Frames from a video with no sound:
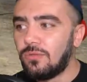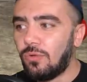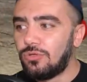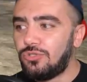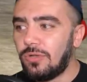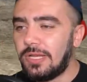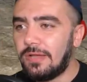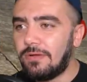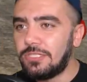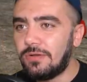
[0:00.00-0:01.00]
Doluşuyorlar
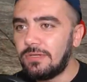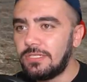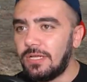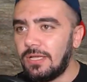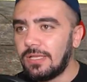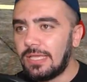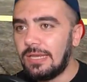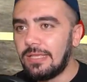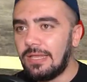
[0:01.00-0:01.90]
yavaş yavaş. Gelin